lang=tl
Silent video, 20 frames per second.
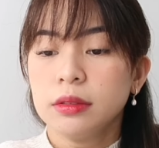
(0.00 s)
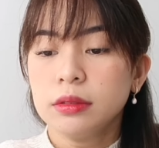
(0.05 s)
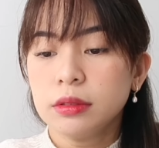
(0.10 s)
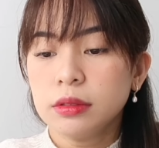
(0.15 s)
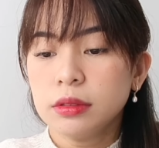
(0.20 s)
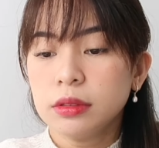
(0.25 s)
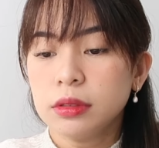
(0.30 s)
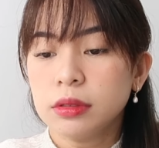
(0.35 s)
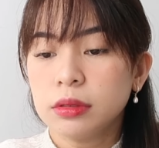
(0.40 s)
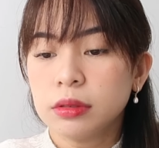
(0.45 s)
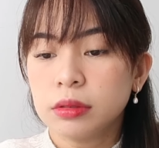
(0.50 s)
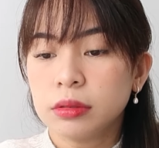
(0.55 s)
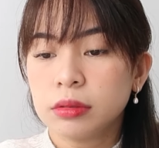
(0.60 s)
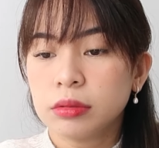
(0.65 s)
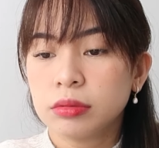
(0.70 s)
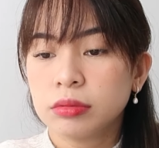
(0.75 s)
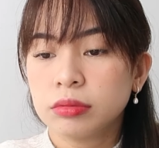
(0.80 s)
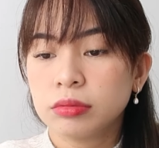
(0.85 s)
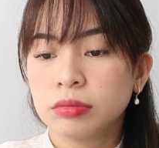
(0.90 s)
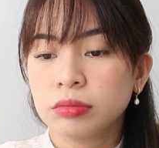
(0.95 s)
Oh,
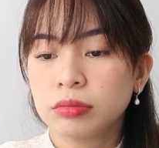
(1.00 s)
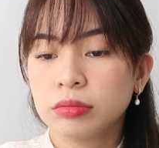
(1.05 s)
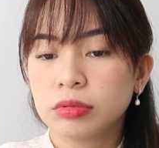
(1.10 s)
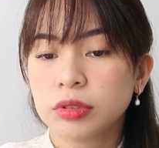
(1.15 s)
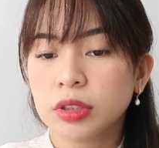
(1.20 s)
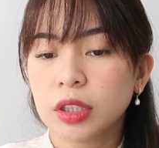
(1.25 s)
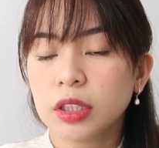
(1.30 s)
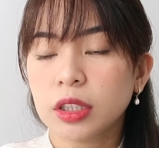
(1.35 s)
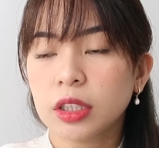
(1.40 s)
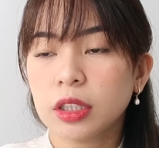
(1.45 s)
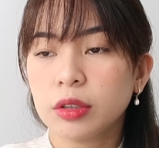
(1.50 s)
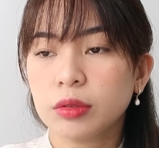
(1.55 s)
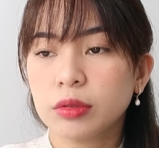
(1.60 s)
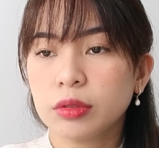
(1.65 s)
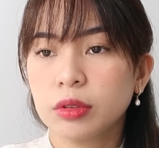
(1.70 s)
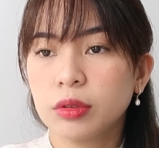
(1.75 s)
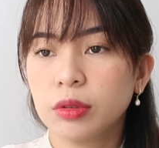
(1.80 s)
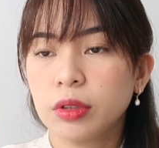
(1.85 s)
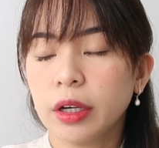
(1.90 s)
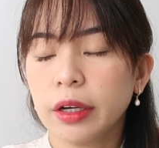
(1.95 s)
sakit ang
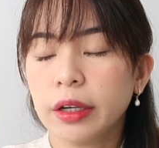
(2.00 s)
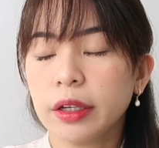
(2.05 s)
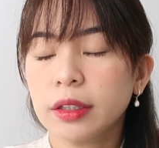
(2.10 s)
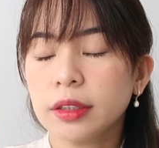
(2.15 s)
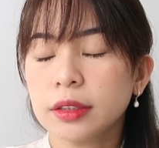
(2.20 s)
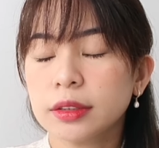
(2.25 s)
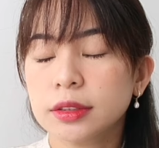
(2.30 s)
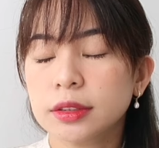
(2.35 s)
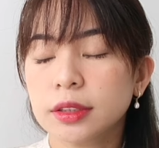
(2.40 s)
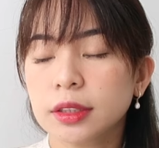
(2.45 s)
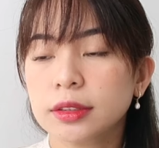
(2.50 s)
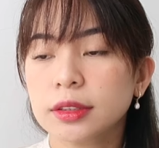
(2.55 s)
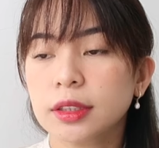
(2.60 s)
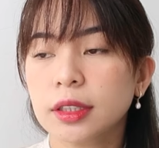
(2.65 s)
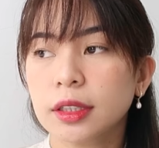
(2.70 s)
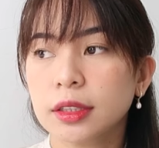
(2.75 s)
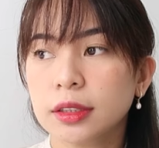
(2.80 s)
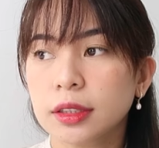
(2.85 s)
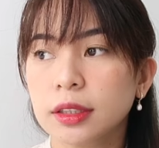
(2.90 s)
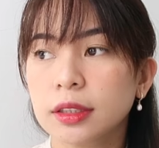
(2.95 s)
likod ko, guys. Ang
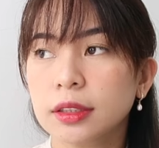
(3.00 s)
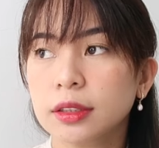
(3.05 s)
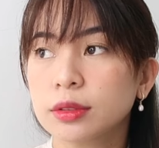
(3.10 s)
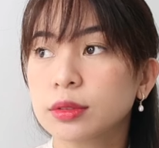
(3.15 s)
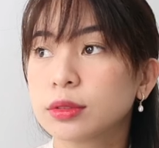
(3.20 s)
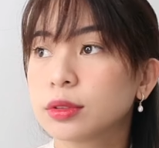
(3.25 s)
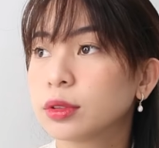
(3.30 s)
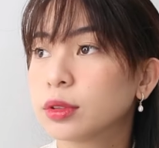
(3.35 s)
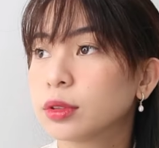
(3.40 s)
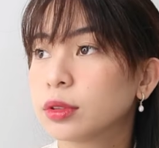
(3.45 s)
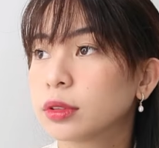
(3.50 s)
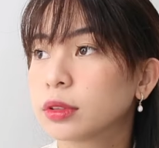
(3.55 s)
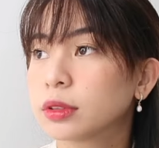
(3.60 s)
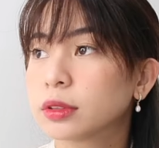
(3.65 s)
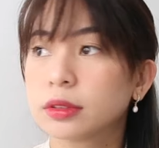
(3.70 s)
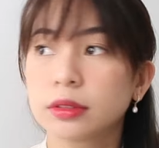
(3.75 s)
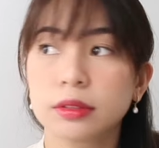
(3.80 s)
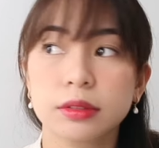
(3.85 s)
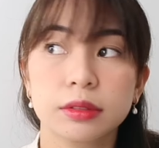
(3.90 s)
sakit ang likod ko.